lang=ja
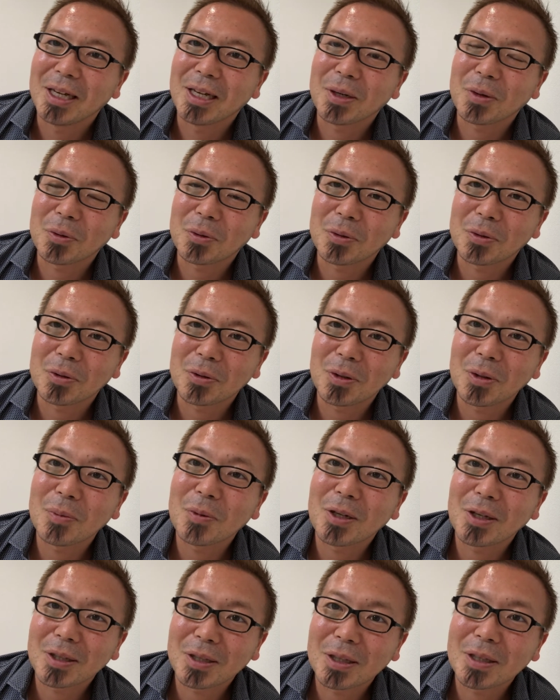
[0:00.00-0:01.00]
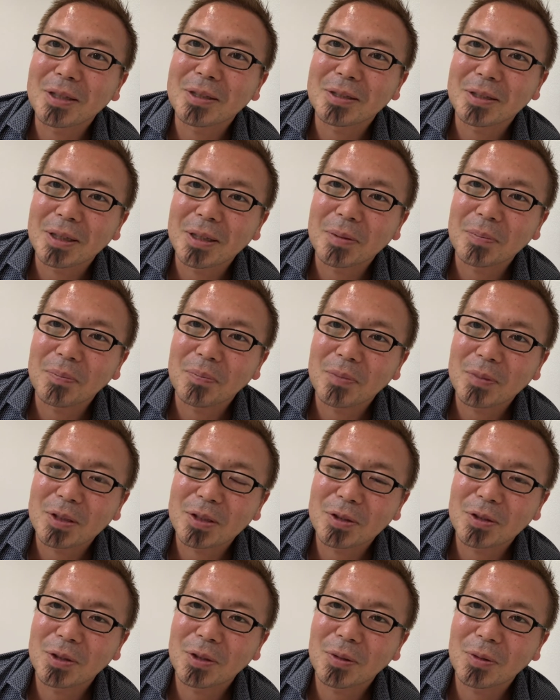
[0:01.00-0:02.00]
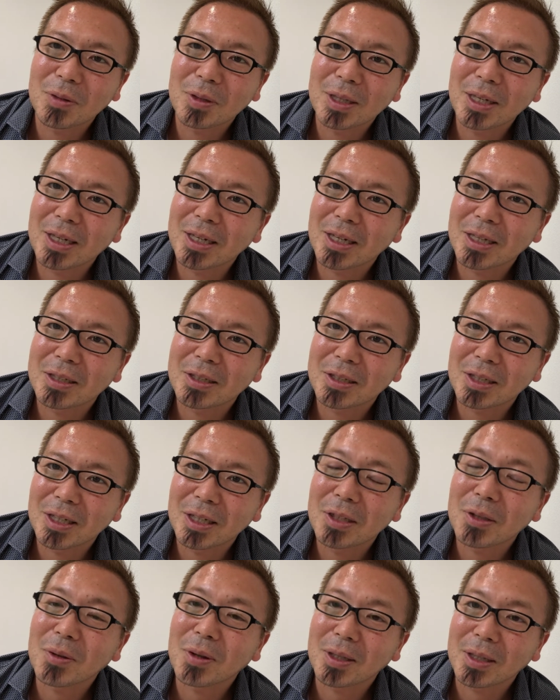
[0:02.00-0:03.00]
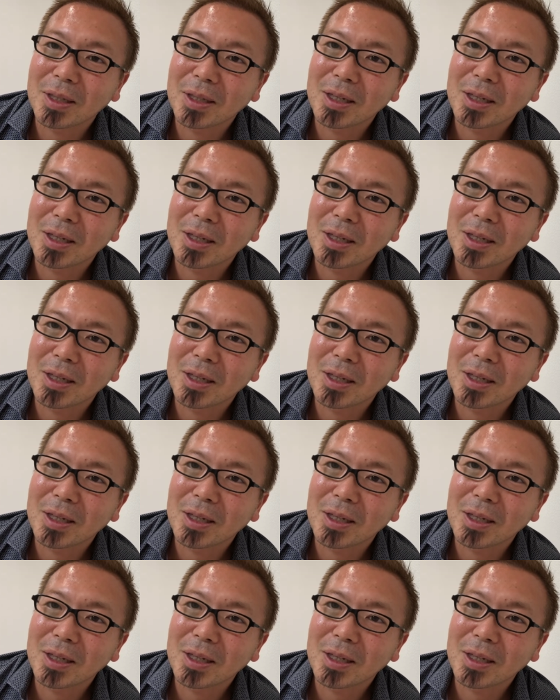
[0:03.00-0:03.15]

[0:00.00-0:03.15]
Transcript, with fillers: ことを言ってもらってですね作り込んでない感じがいいとかね